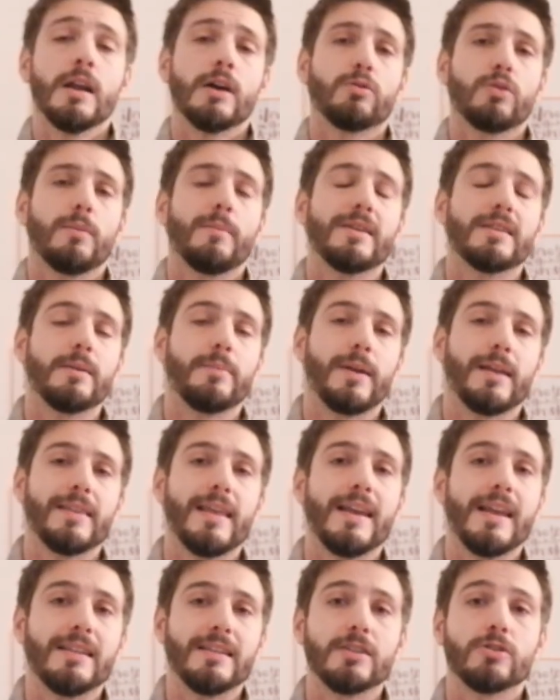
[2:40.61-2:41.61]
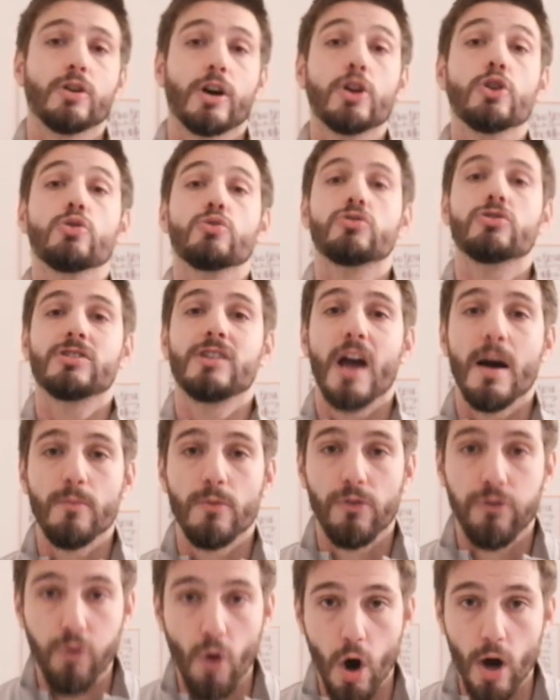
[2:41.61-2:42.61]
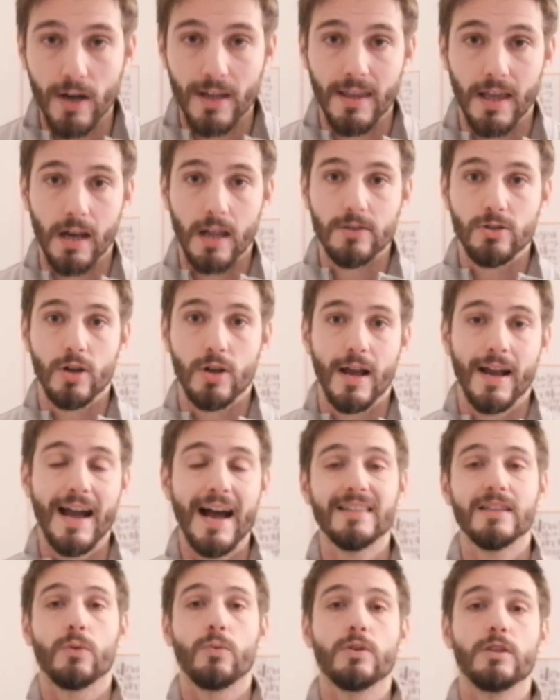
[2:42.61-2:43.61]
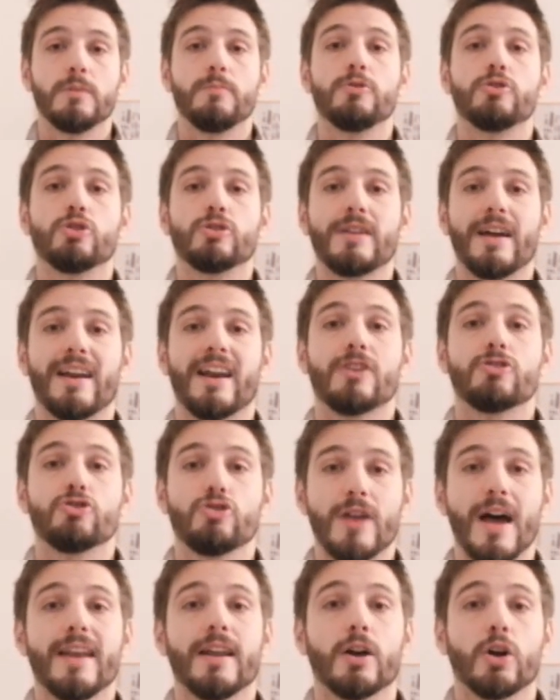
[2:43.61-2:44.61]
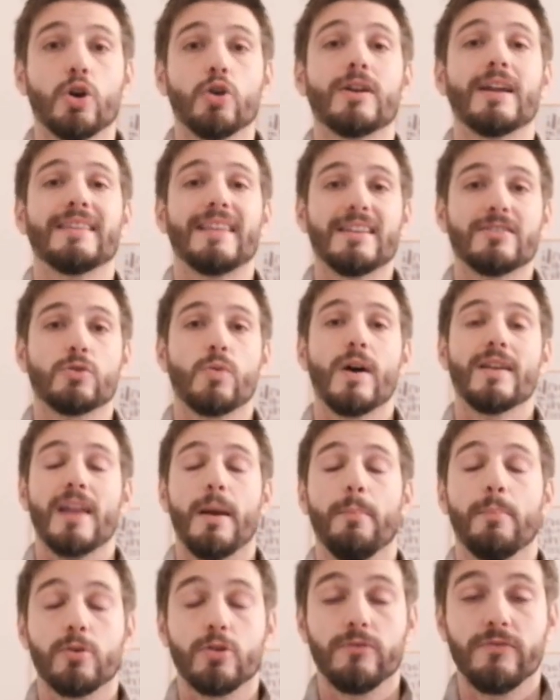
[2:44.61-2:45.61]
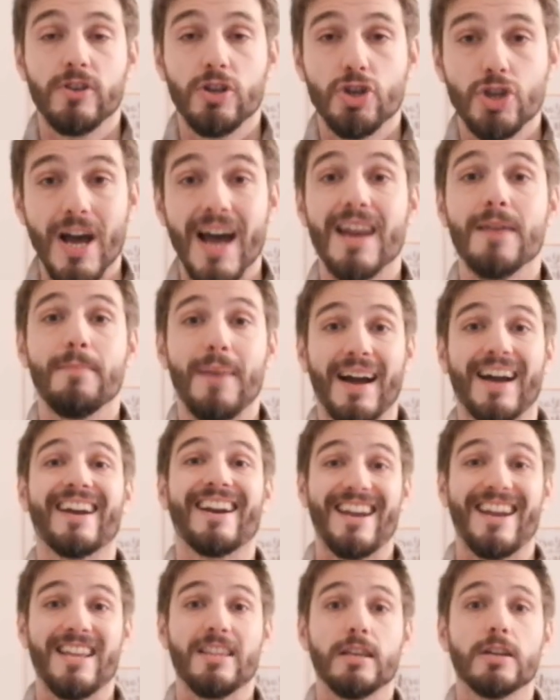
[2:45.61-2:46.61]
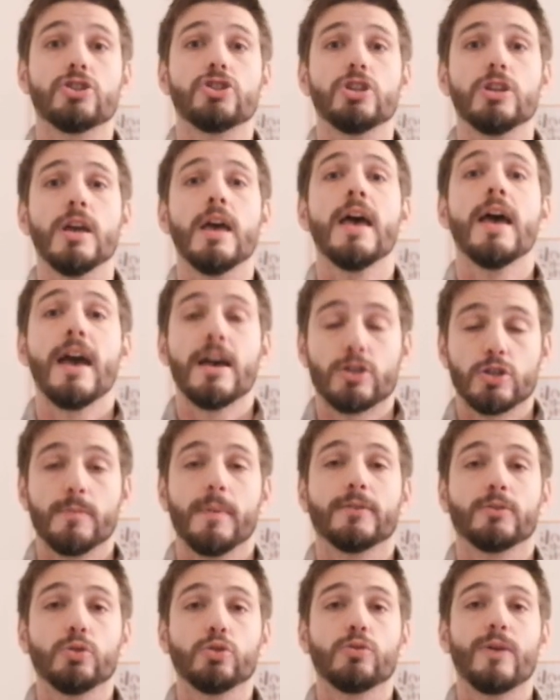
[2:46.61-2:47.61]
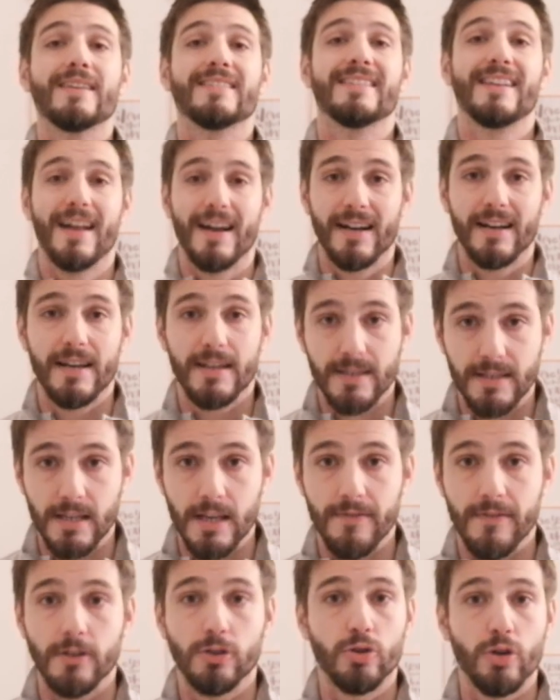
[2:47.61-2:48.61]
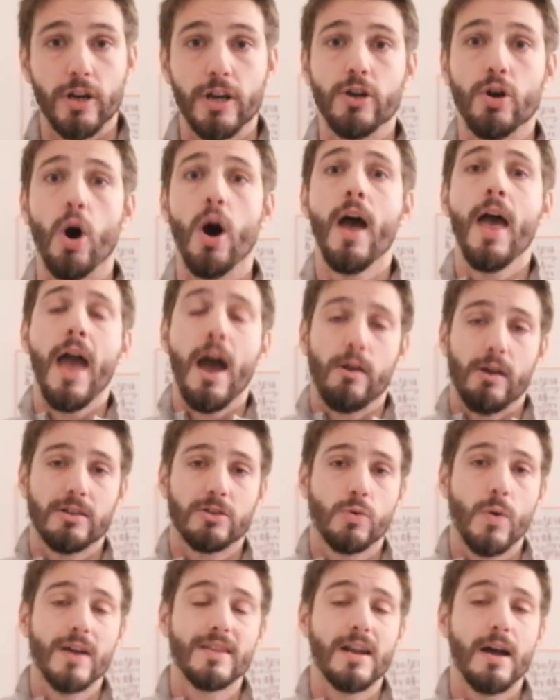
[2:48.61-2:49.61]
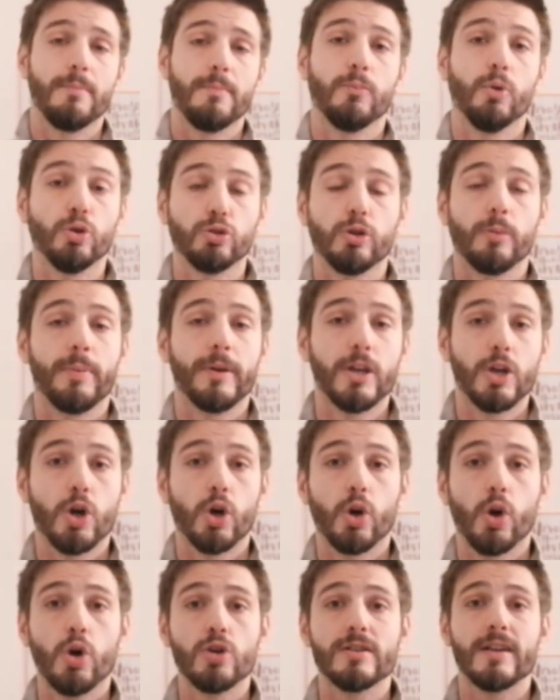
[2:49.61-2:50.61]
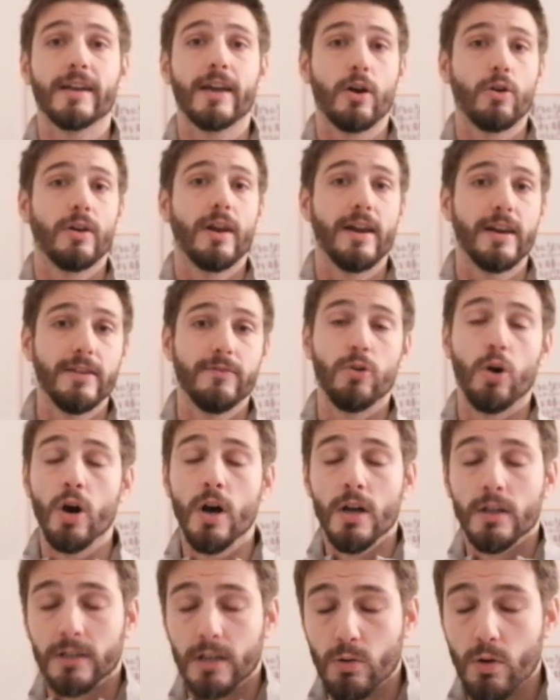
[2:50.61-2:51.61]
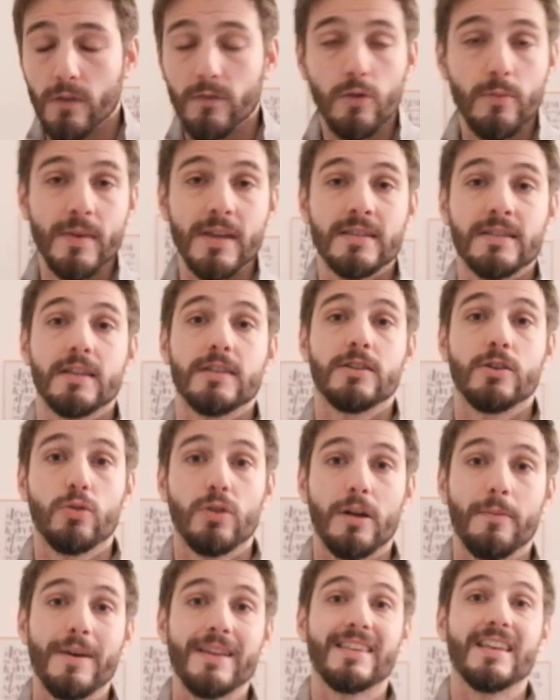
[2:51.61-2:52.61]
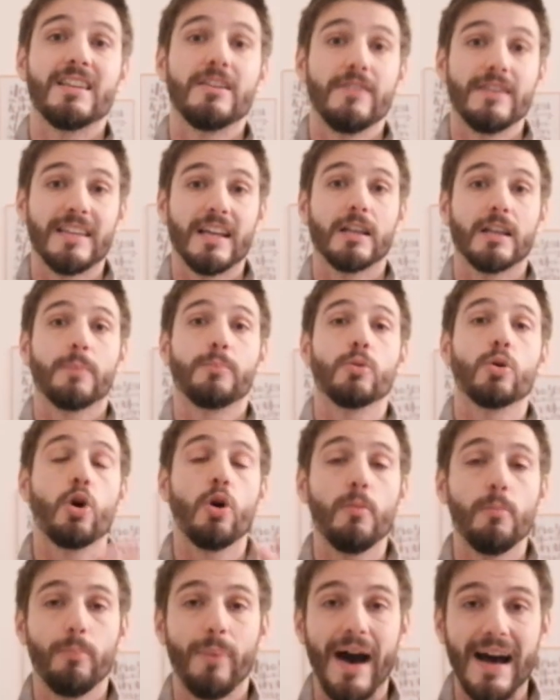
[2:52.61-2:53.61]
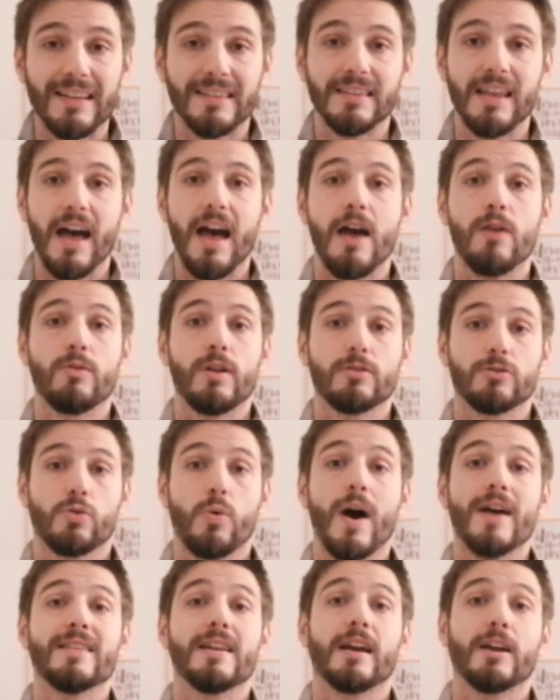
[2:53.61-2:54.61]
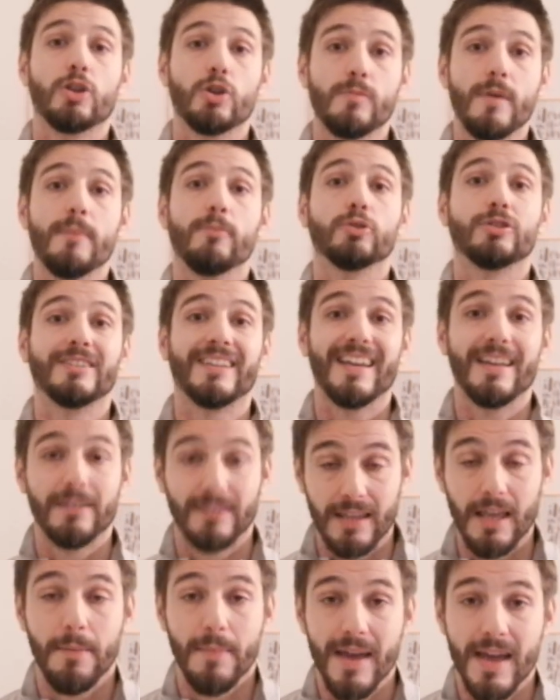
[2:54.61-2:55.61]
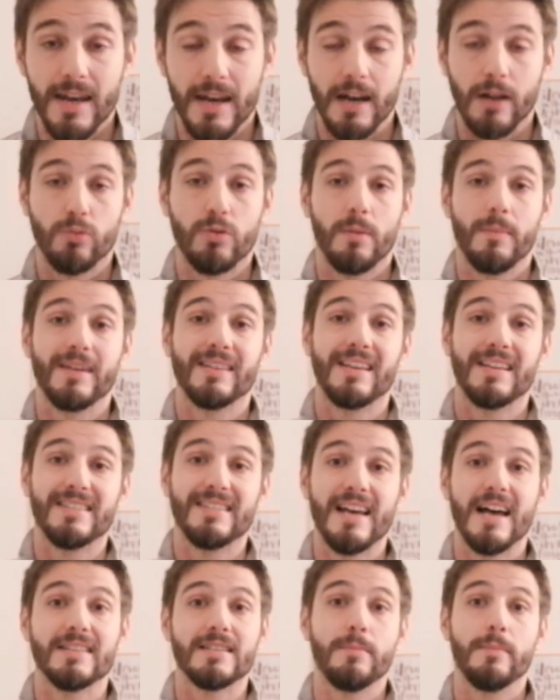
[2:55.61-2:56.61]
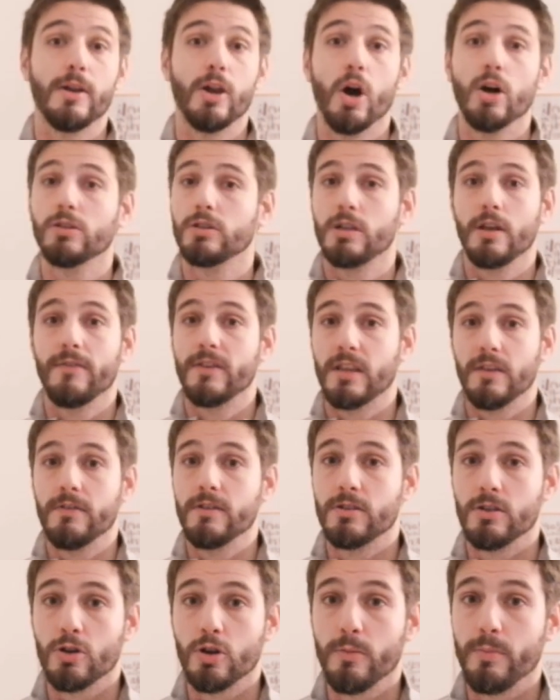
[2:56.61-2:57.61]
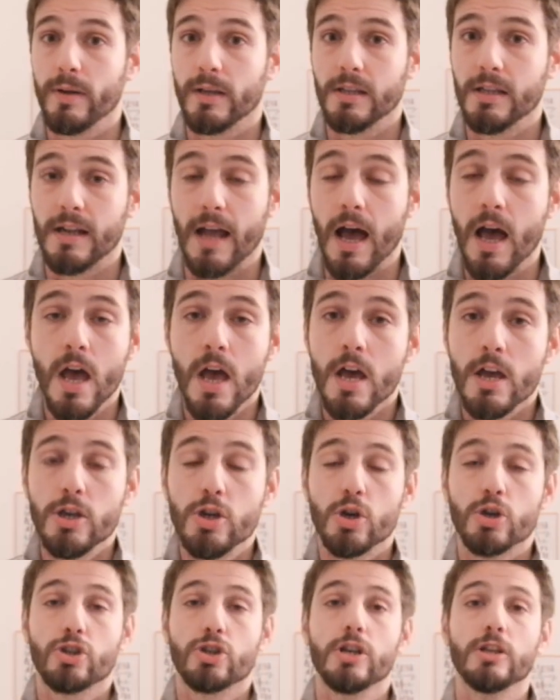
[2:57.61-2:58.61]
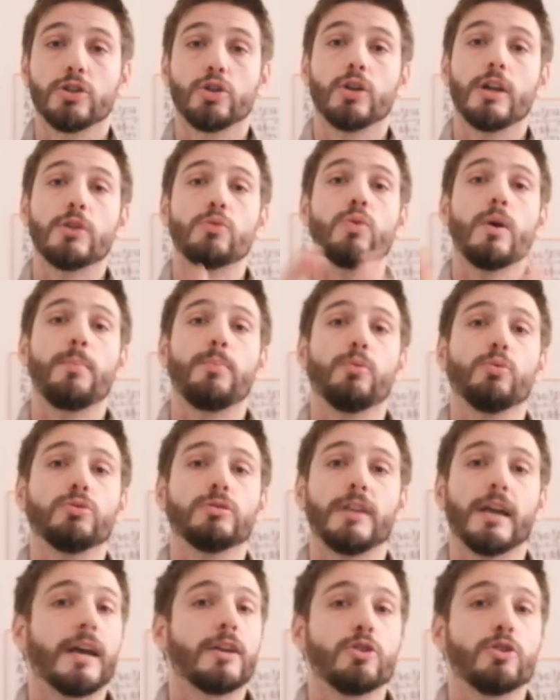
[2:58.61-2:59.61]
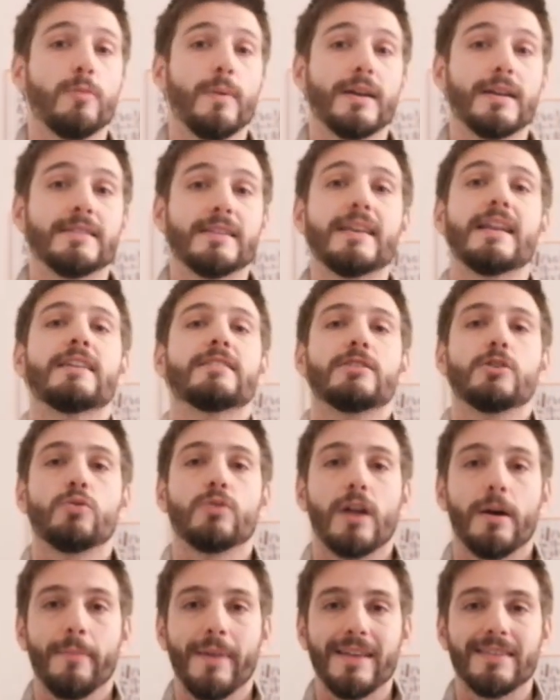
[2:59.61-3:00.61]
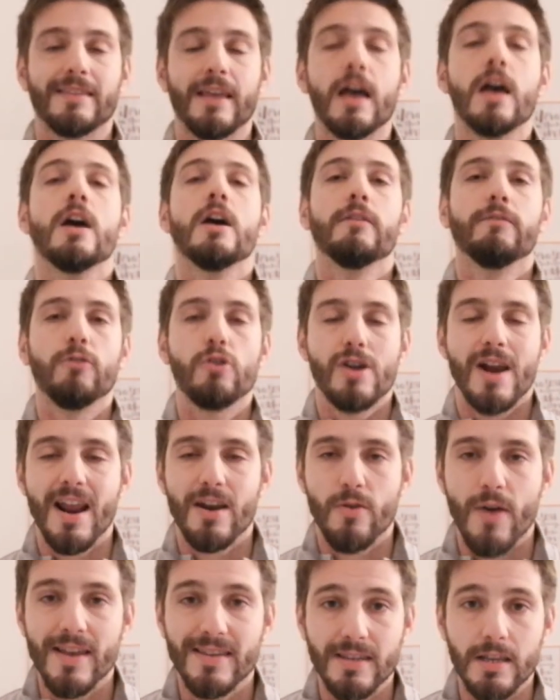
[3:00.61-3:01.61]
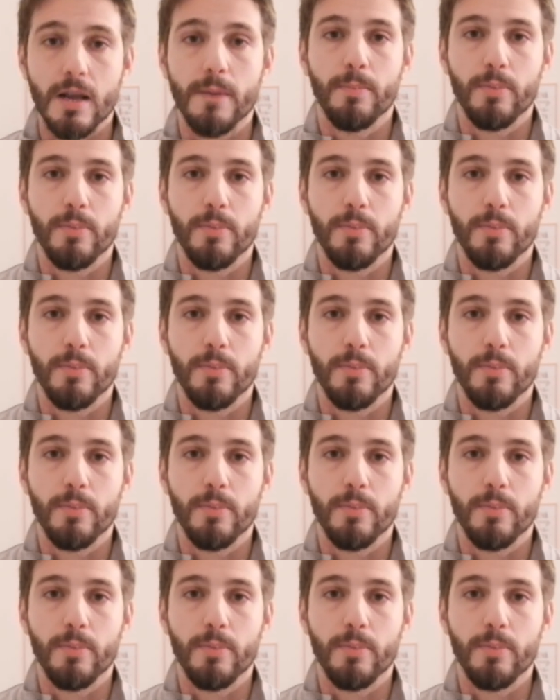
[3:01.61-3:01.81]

Naturalmente Prandelli ha detto che non siamo fuori dalla zona calda, quindi bisogna ragionare ancora da squadra provinciale, ma crederci e soprattutto essere aggressivi. Il Torino è una squadra molto pericolosa che con l'arrivo del nuovo mister sicuramente è diventata più compatta, è una squadra che dobbiamo te- temere, naturalmente Zaza e Belotti, avete visto in copertina, io ho scelto le due punte che domani sera sicuramente vorranno essere